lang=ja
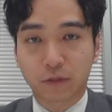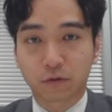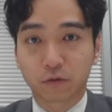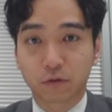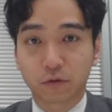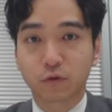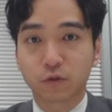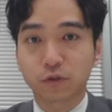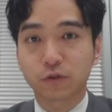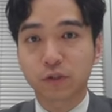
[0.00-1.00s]
あの購
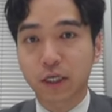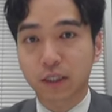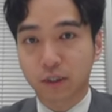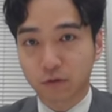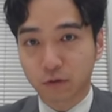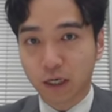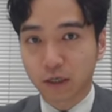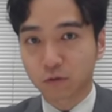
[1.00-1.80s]
入したりだとか、